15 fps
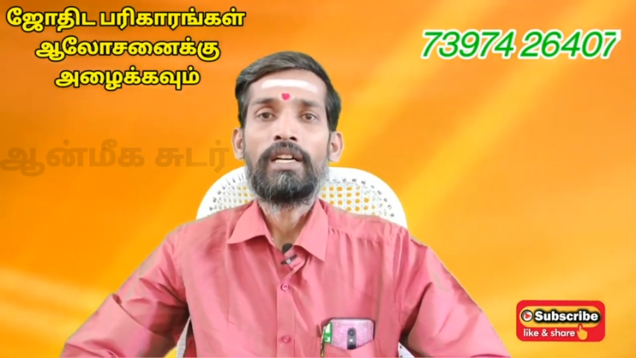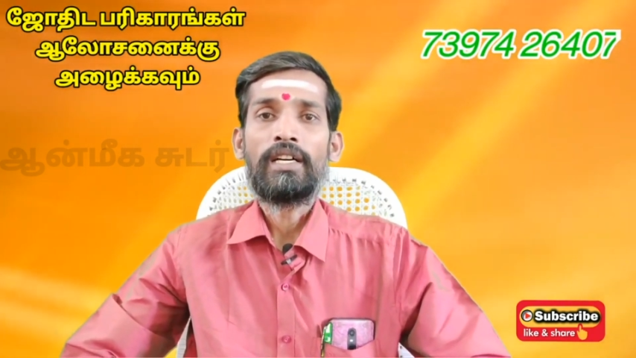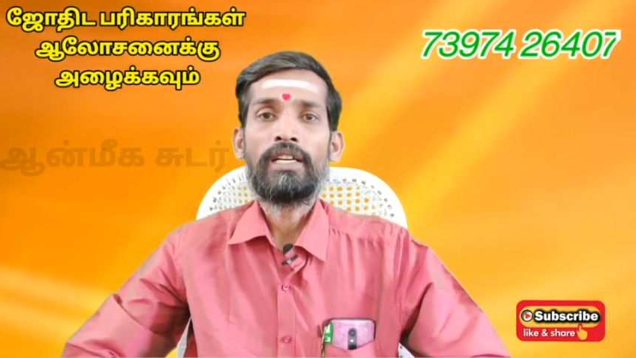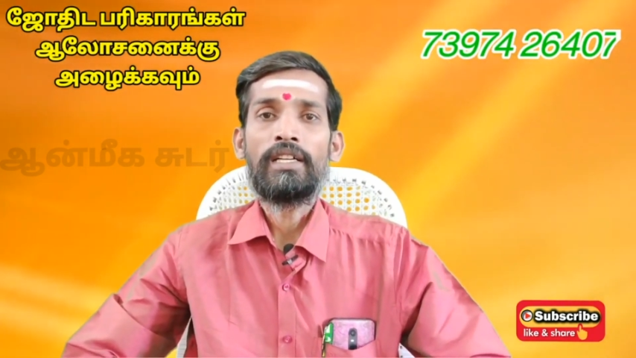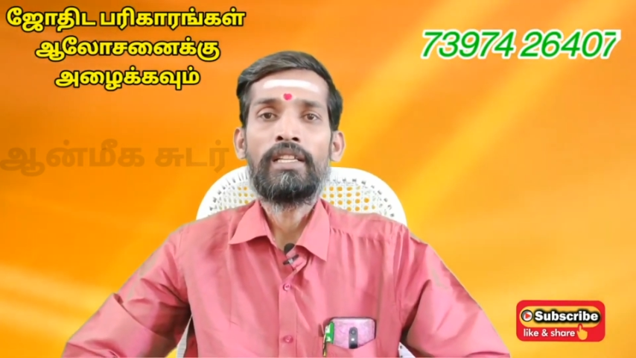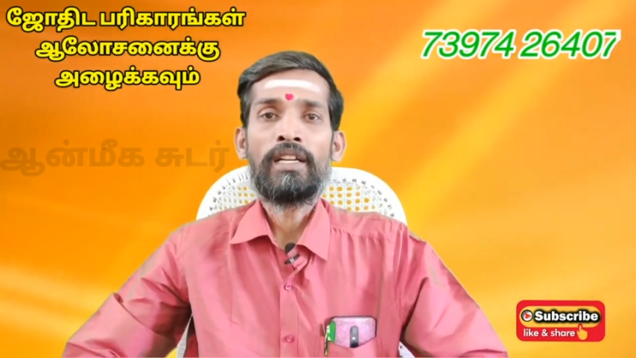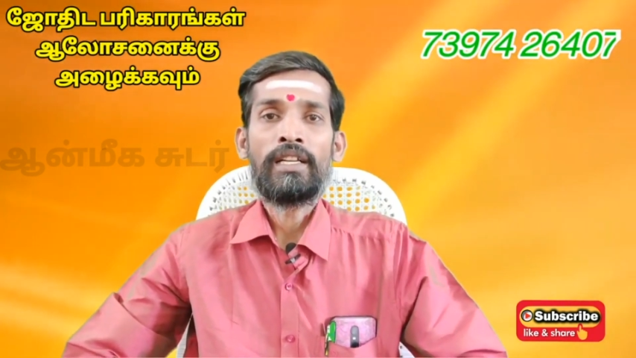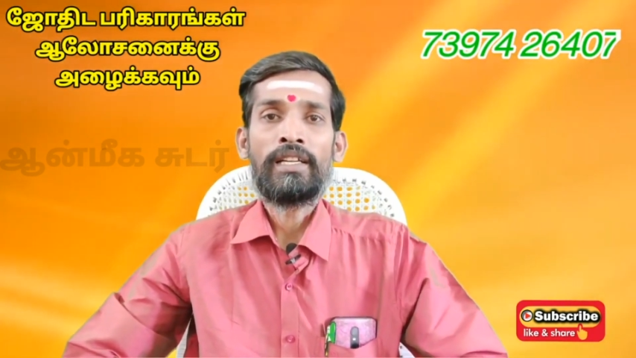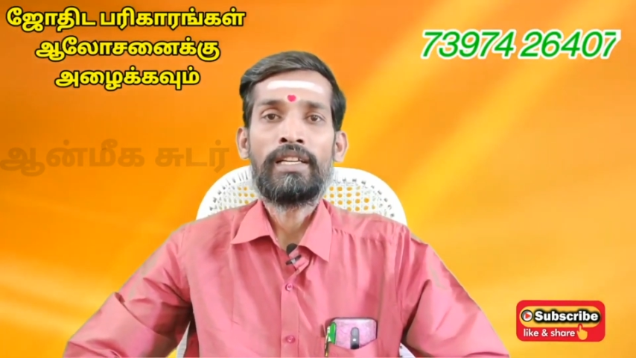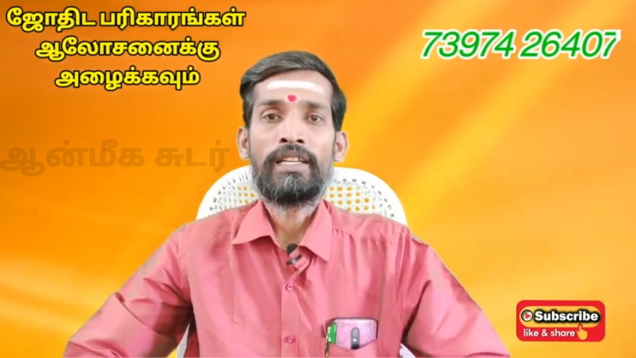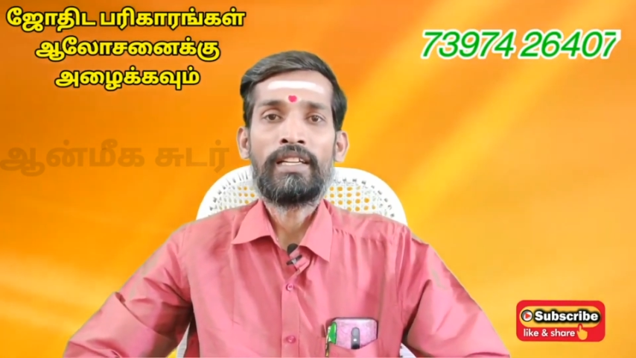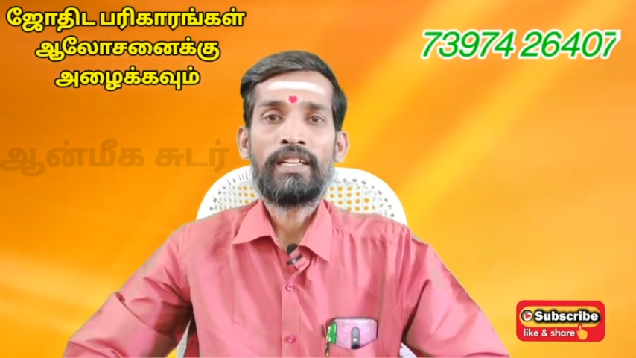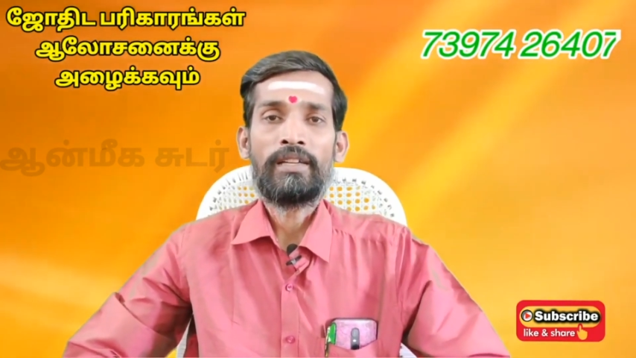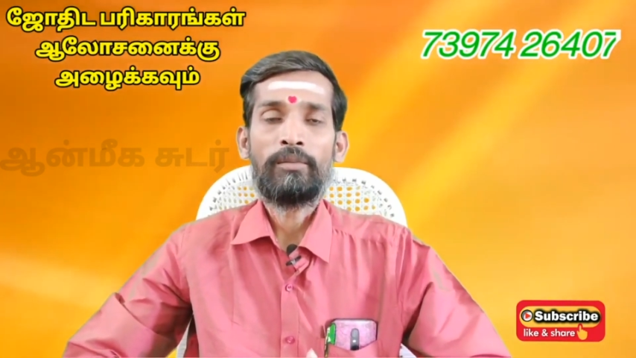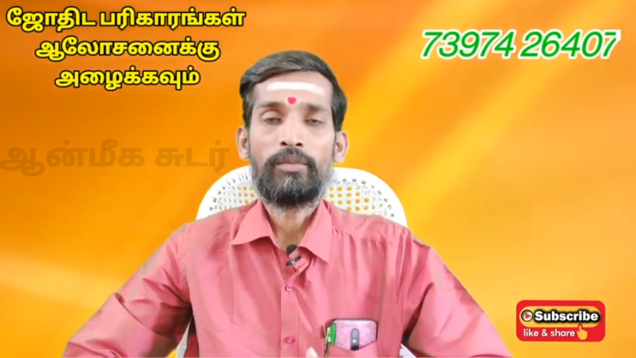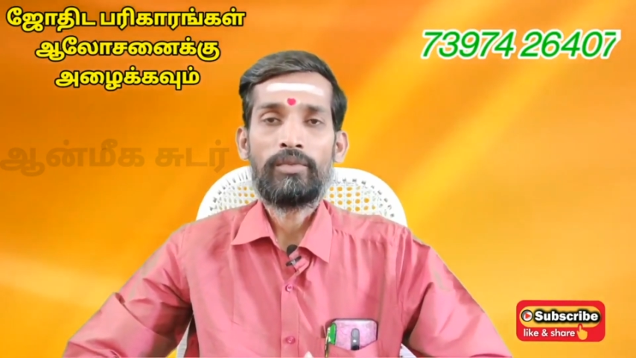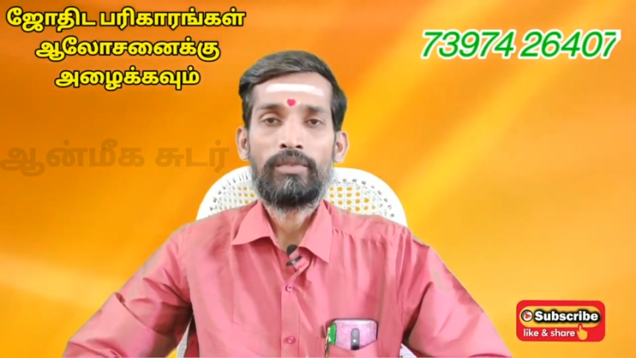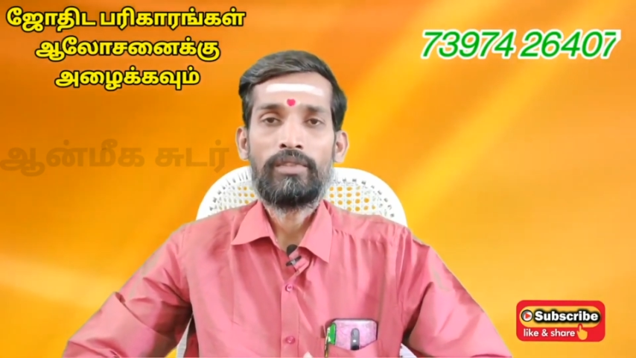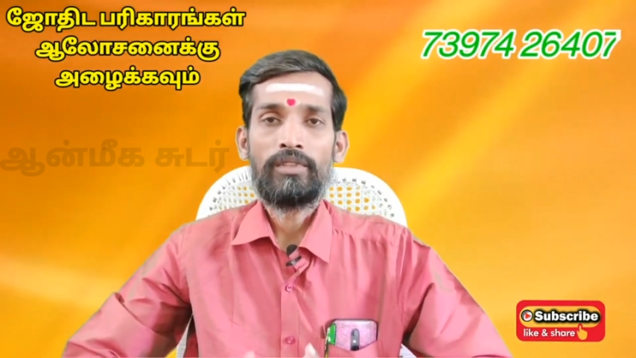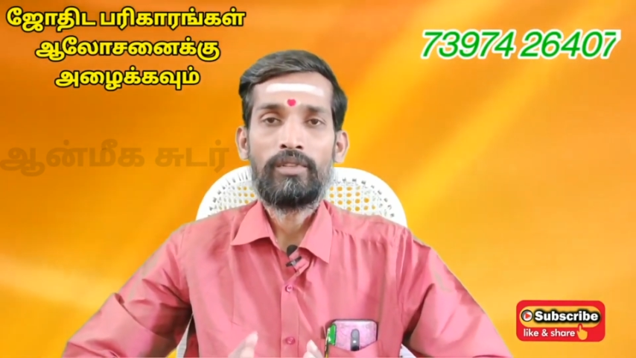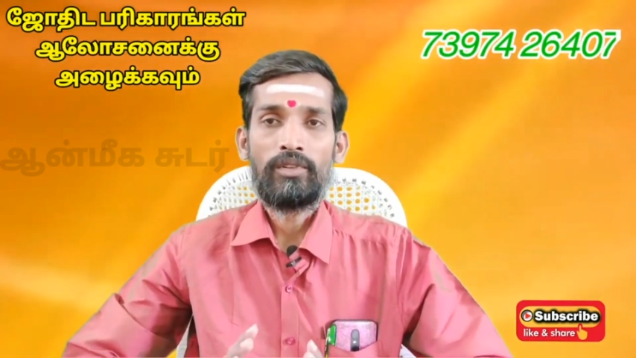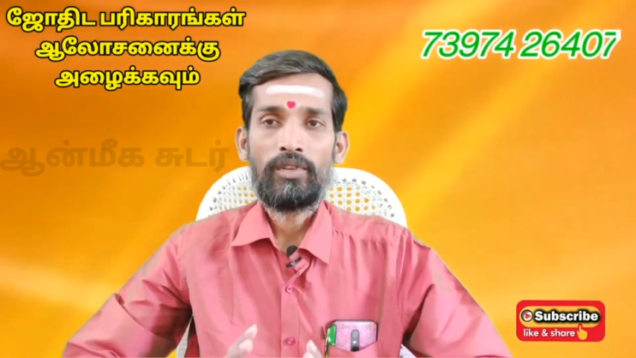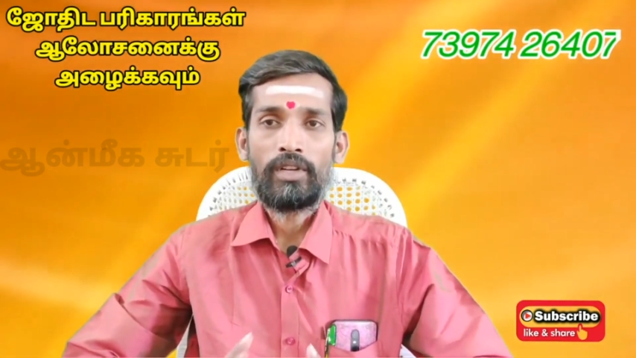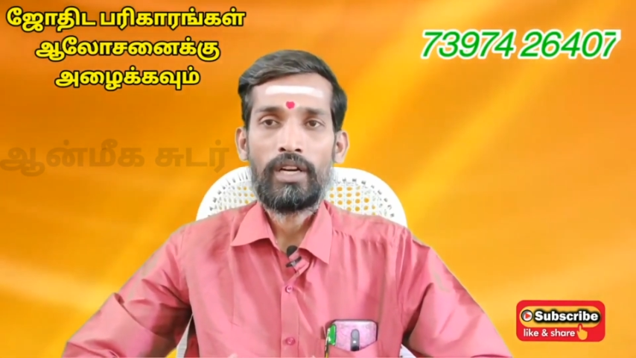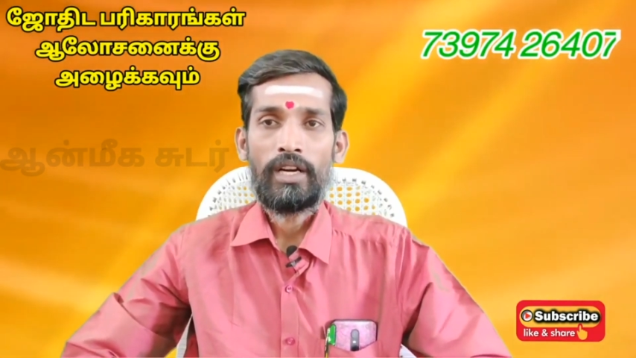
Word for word: தங்கு தடையின்றி ஒரு